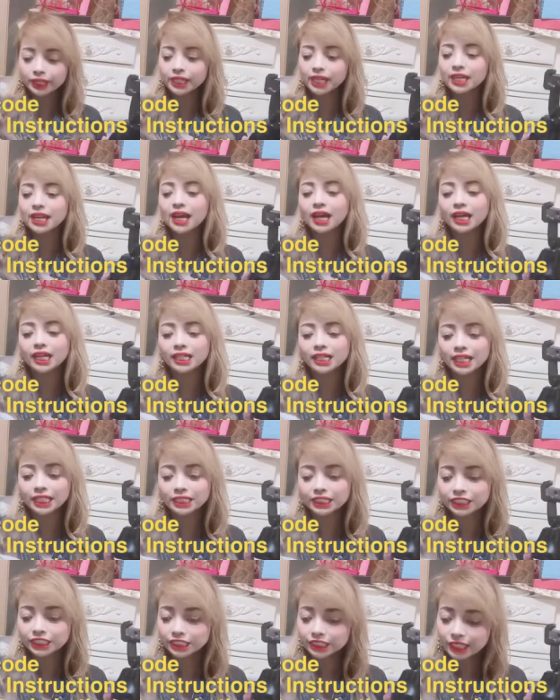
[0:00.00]
kailangan
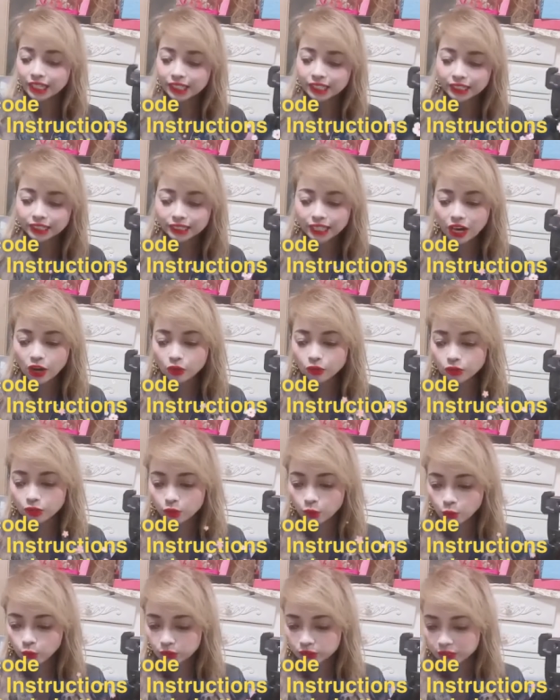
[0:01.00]
natin siyang
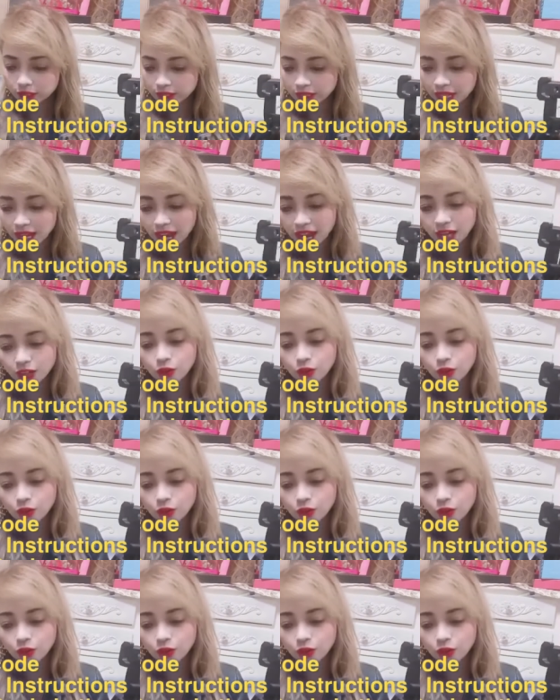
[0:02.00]
i-download sa